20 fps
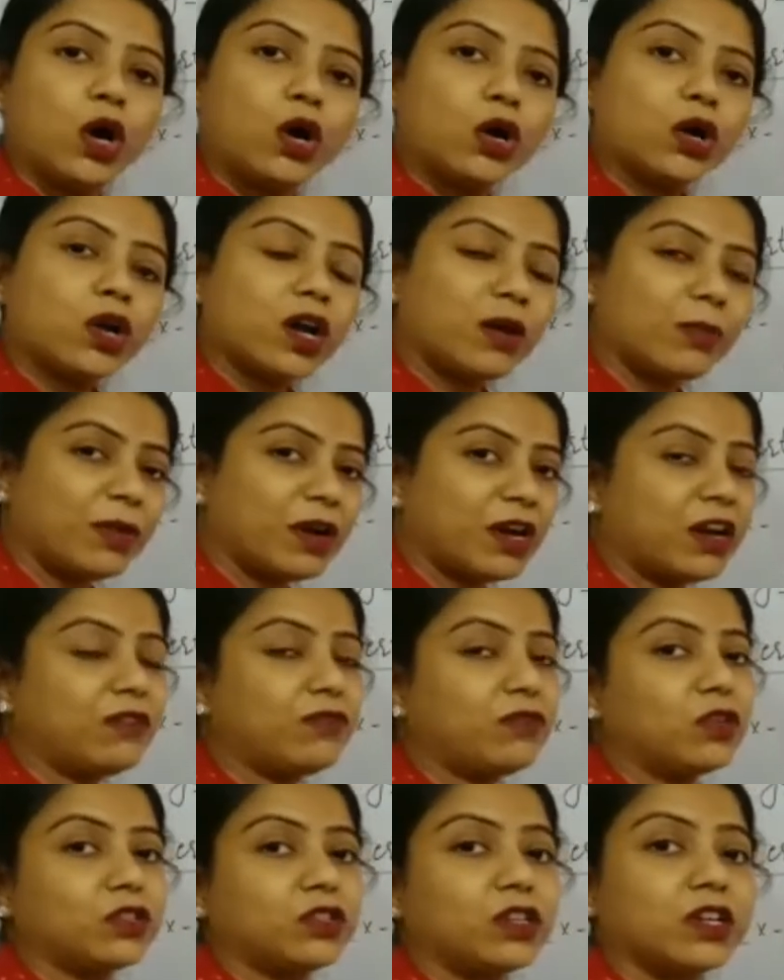और
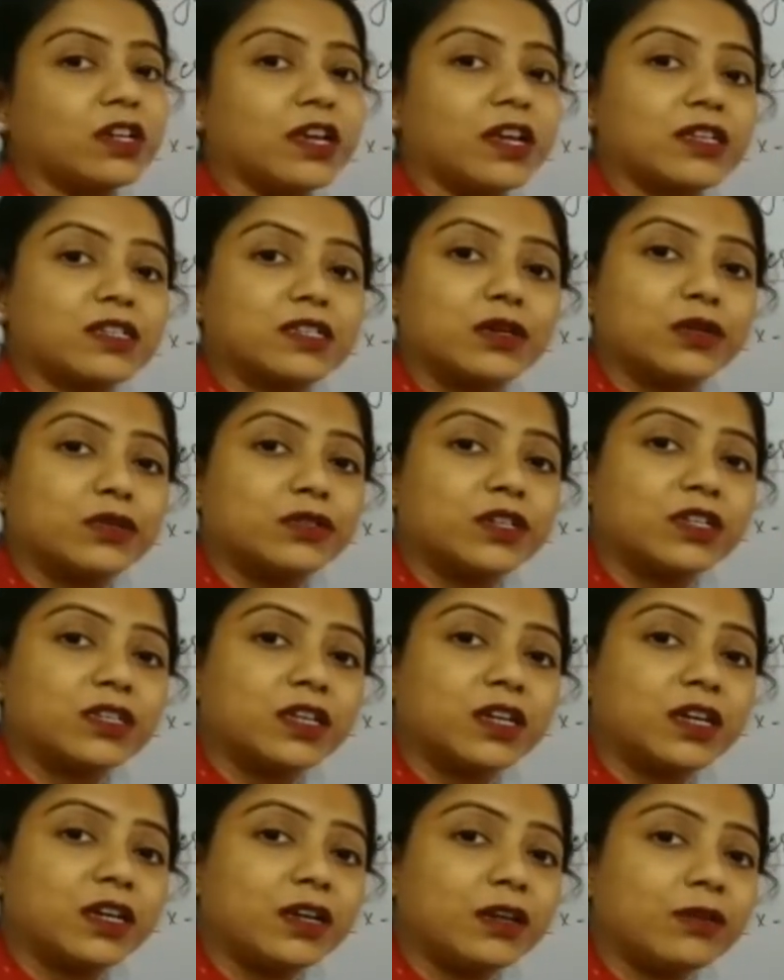हमारा वाटर कैसा हो
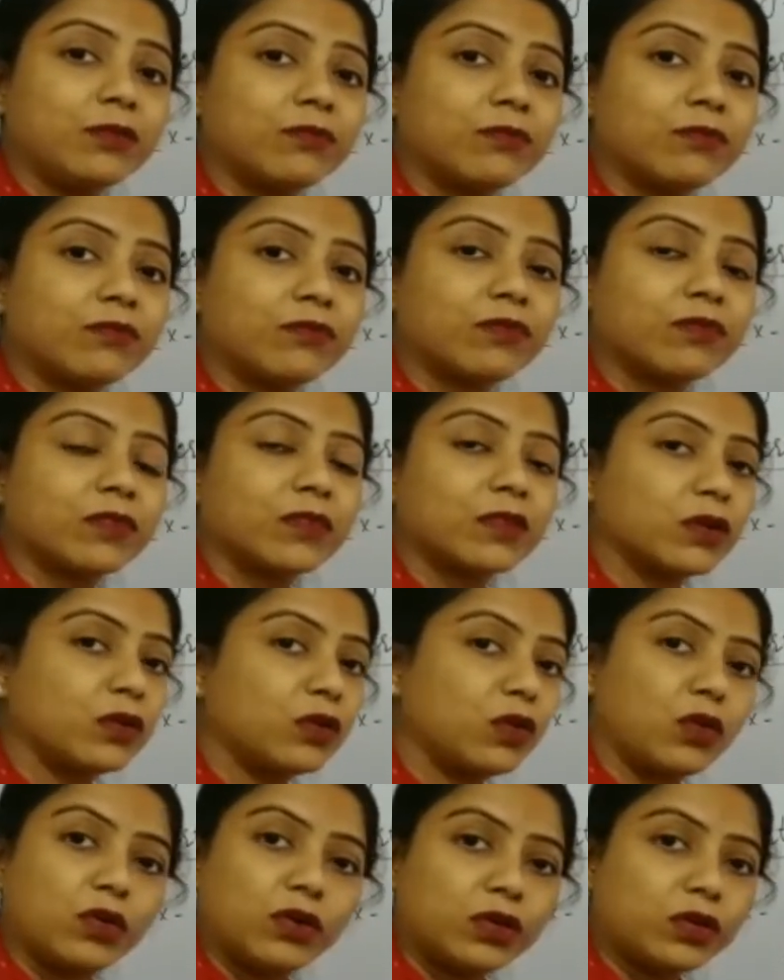जाता है
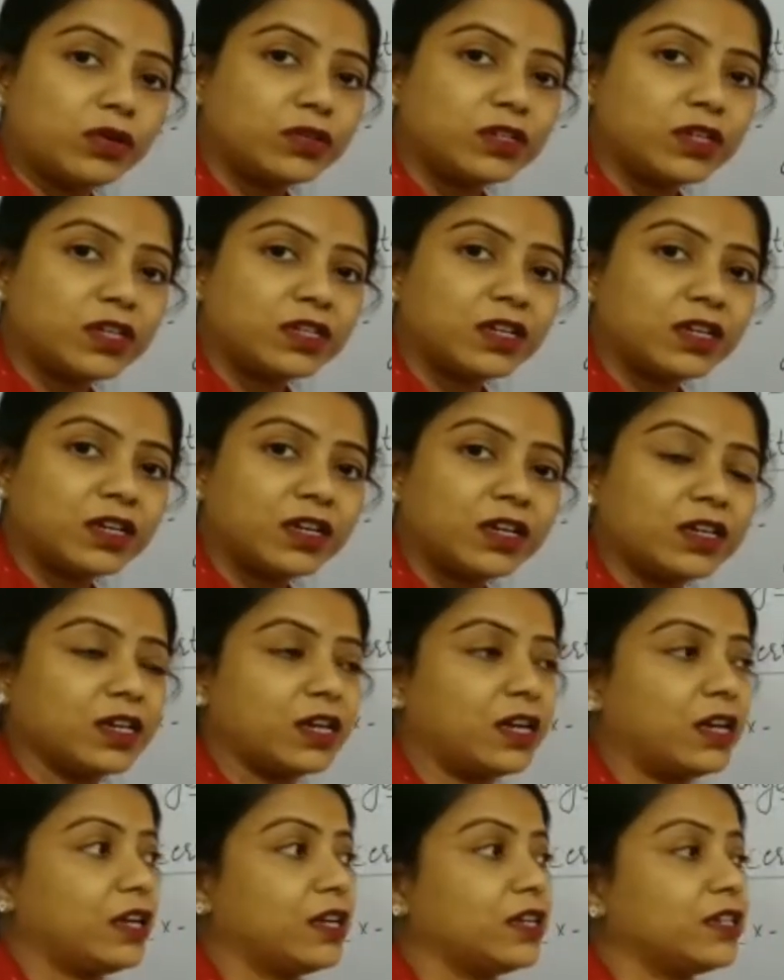कोल्ड हो जाता है
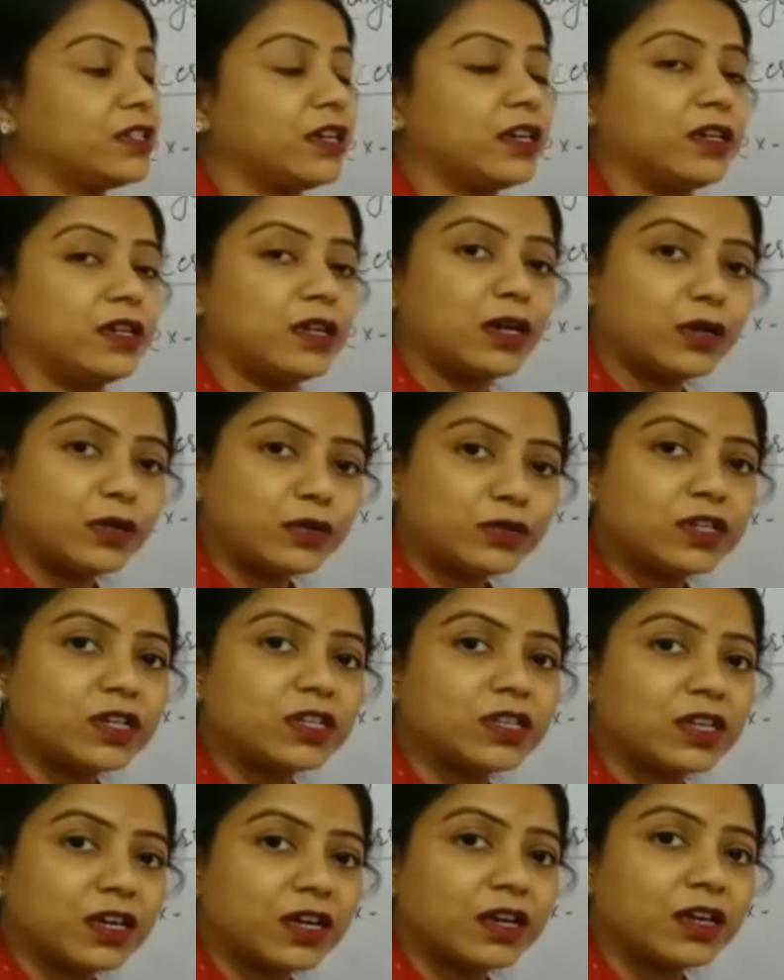यानी कि ठंडा हो
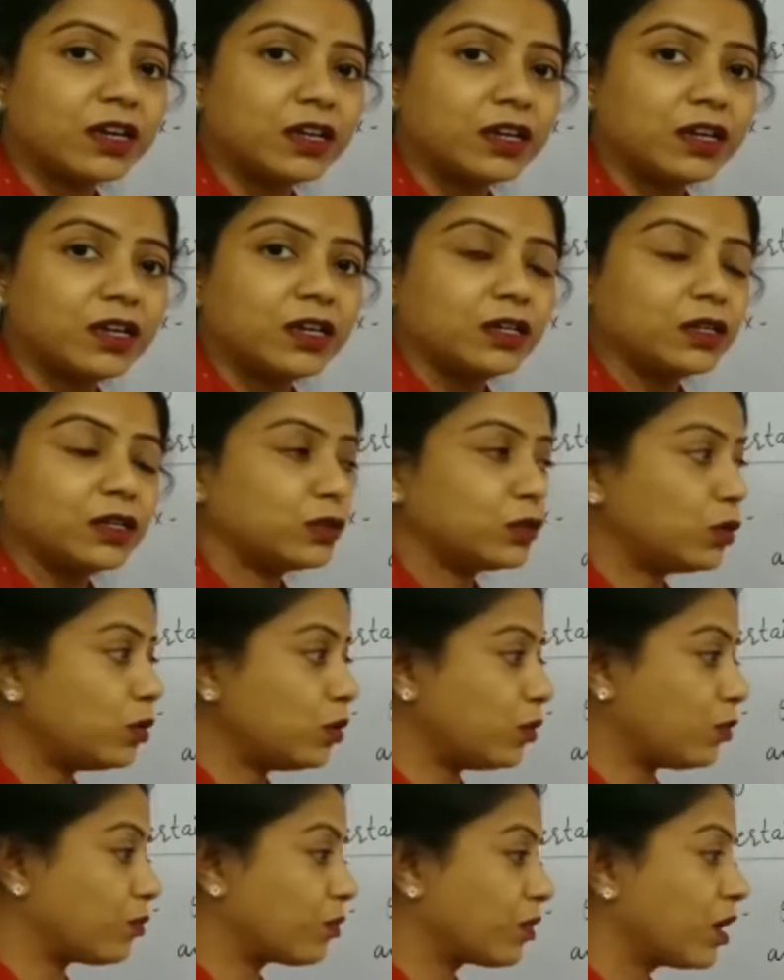जाता है
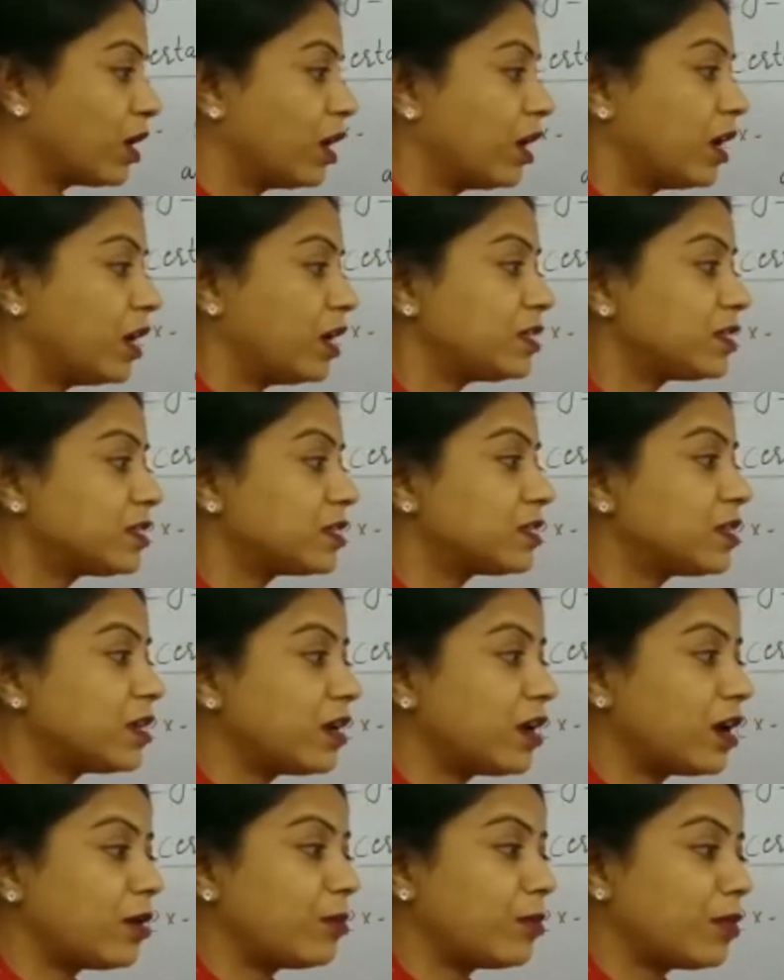तो
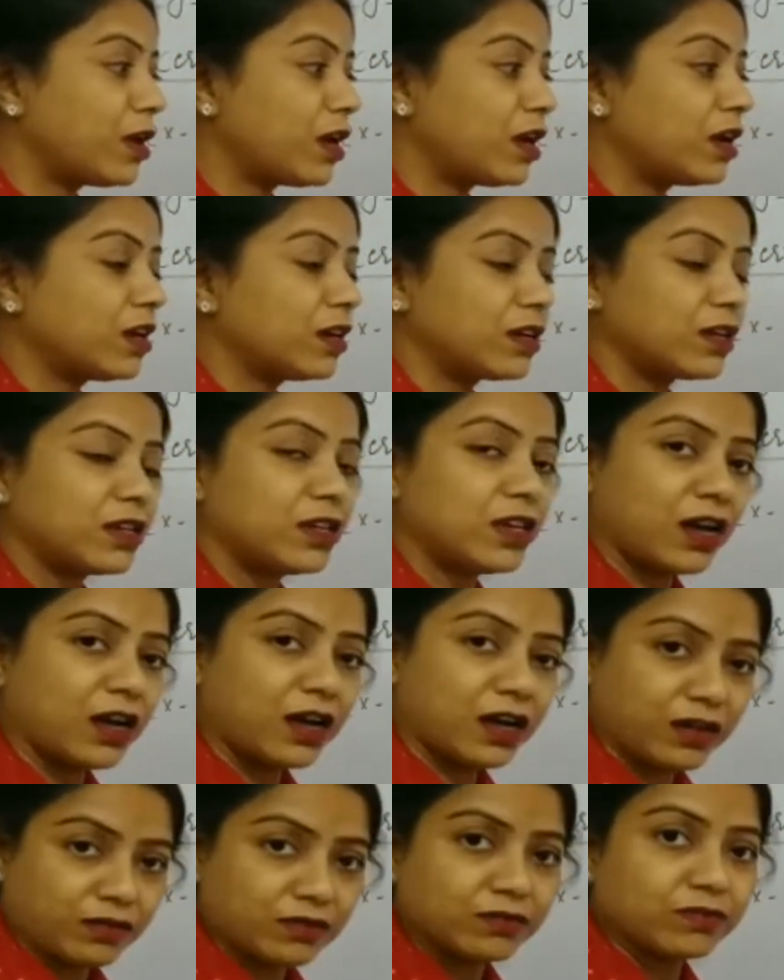इससे हमारा
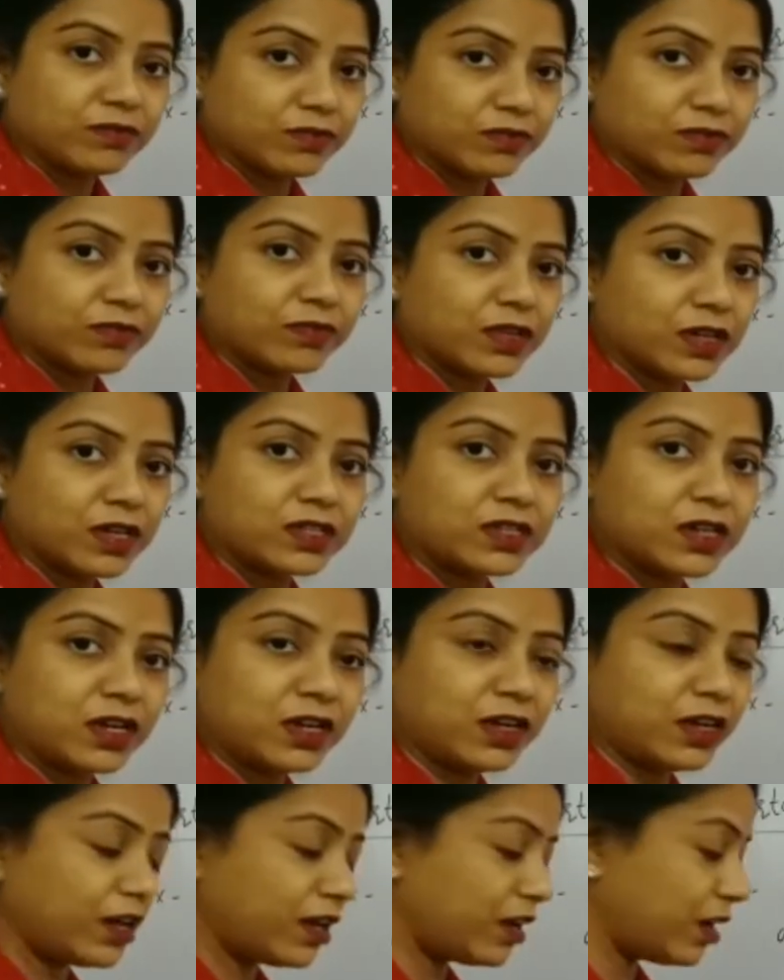क्या
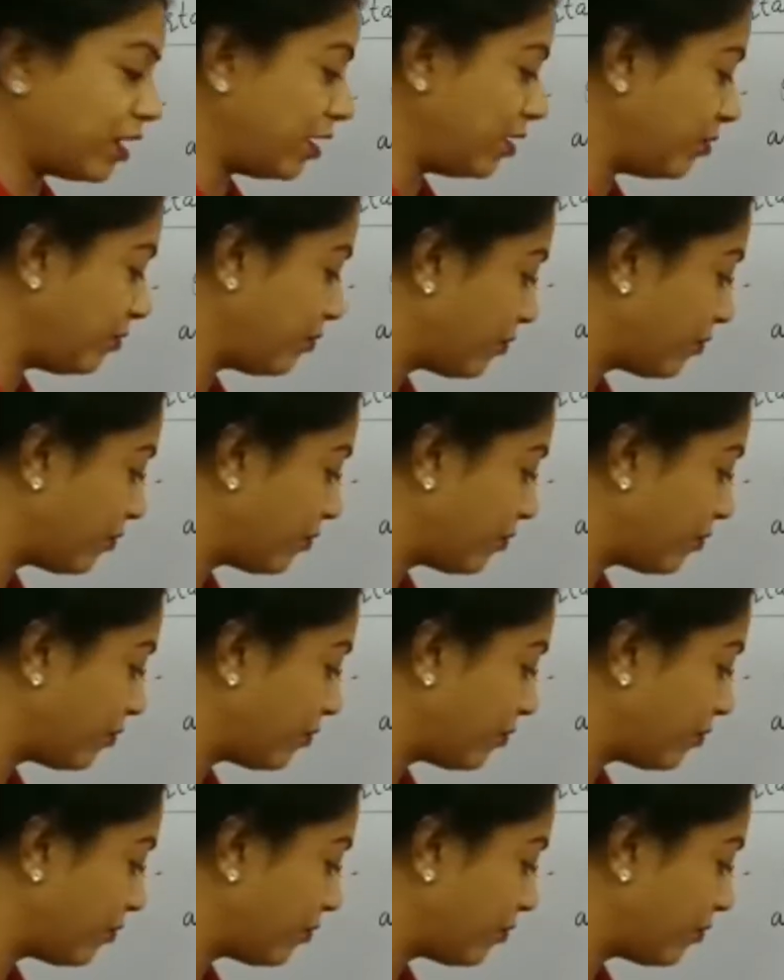रिजल्ट निकला